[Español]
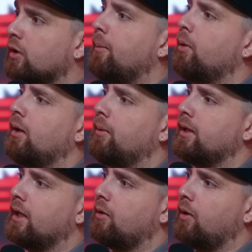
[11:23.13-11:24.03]
estamos en el
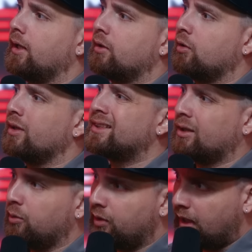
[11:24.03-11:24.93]
24 y
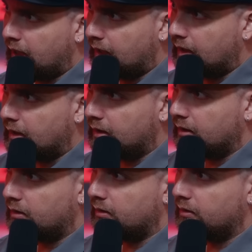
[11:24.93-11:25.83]
sacó un 10.
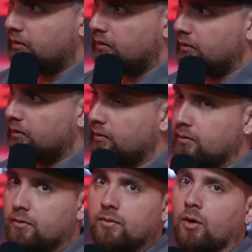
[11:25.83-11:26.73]
Sí.
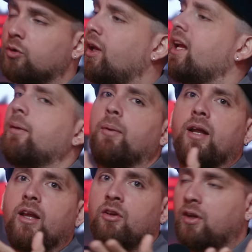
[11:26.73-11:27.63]
O sea, ¿y el
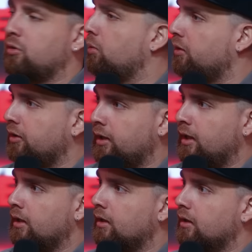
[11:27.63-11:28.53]
PLD dónde eso no existe? No,